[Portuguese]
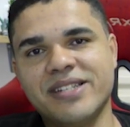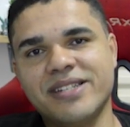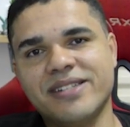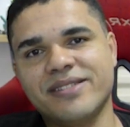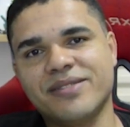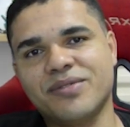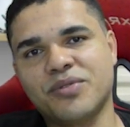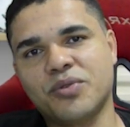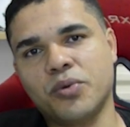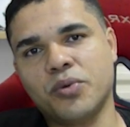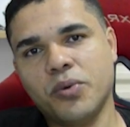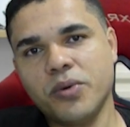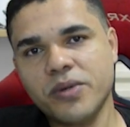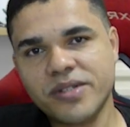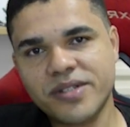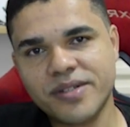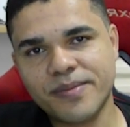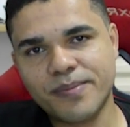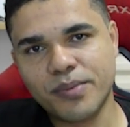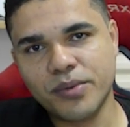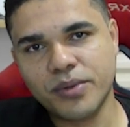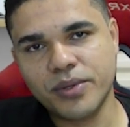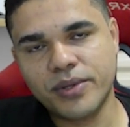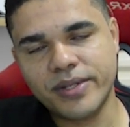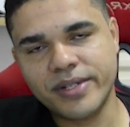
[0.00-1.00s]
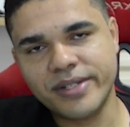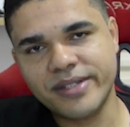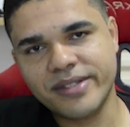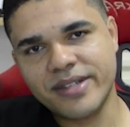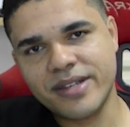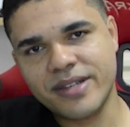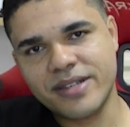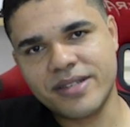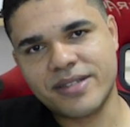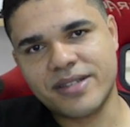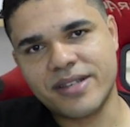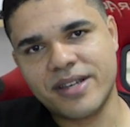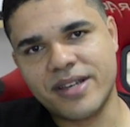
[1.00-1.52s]
12 por
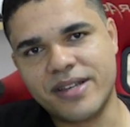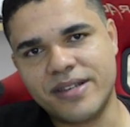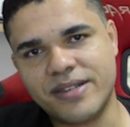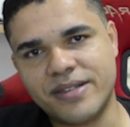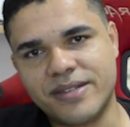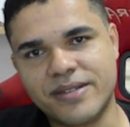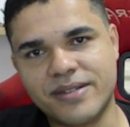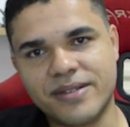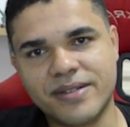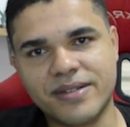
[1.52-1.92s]
36.